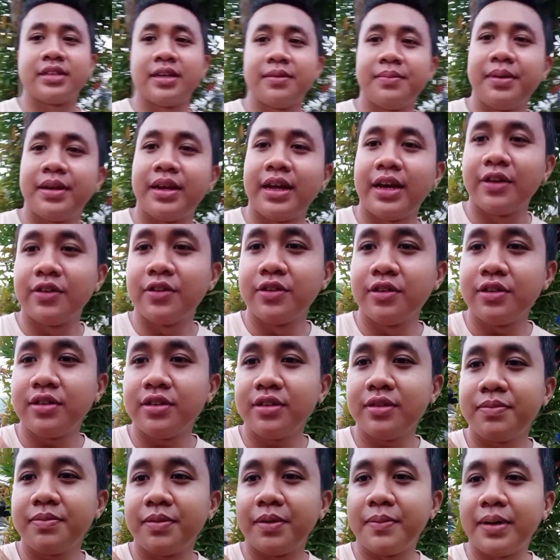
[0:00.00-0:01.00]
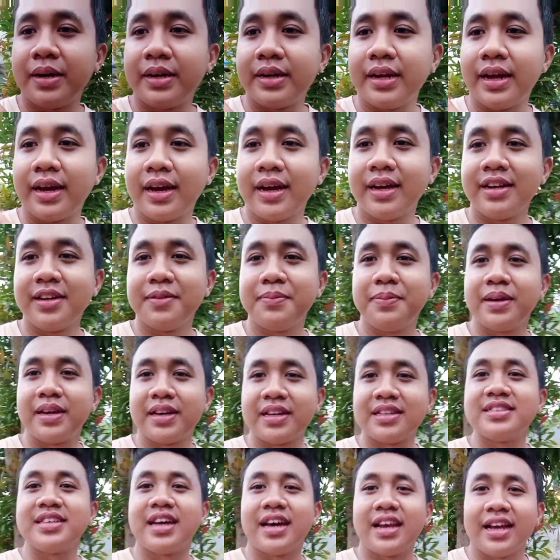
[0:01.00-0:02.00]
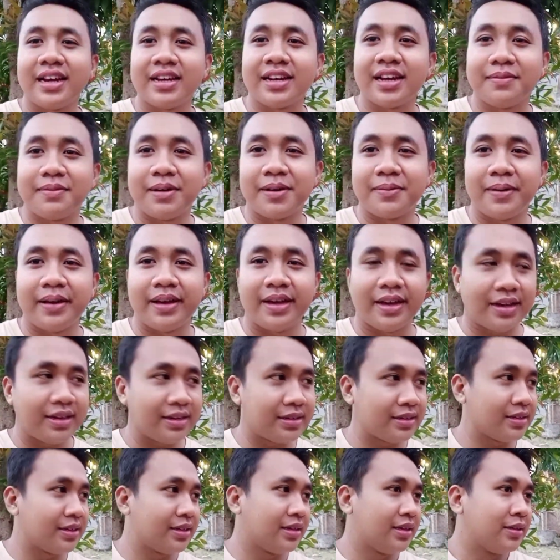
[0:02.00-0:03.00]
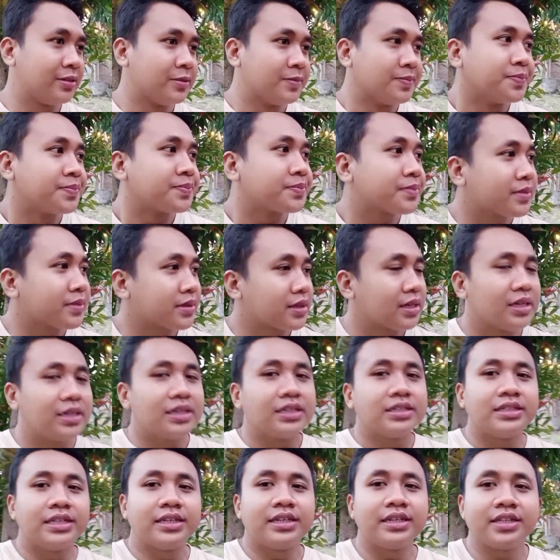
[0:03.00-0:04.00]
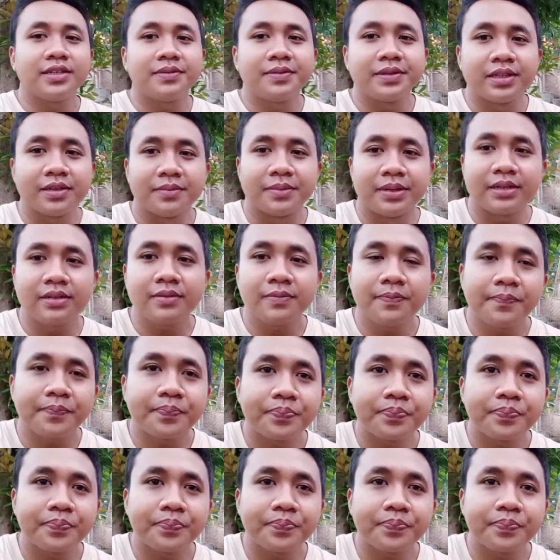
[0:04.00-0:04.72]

sambil lalu pemandangan di pinggir jalan gak apa-apa ya jadi teman-teman